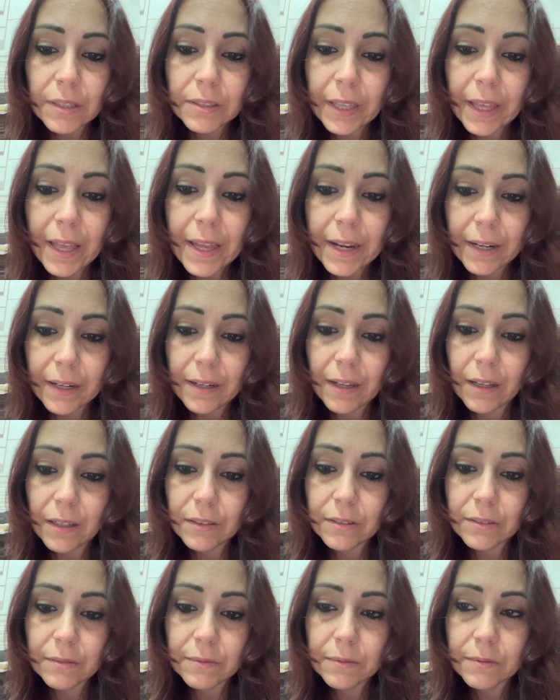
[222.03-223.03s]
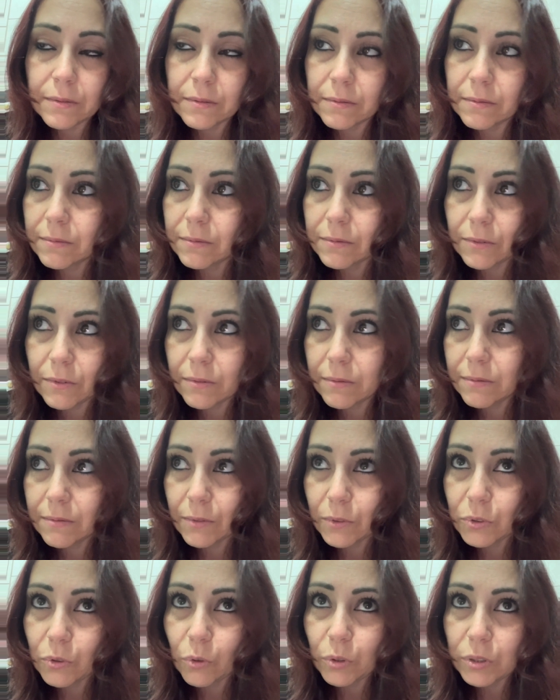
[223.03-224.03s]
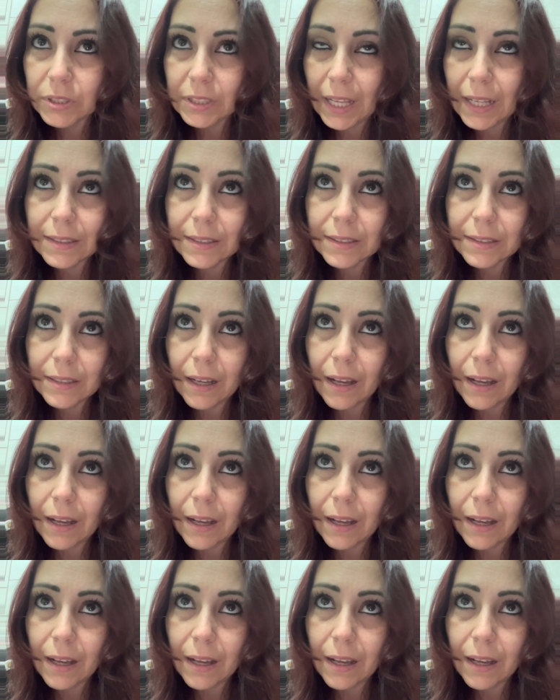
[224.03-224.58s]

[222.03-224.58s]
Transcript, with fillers: terra 80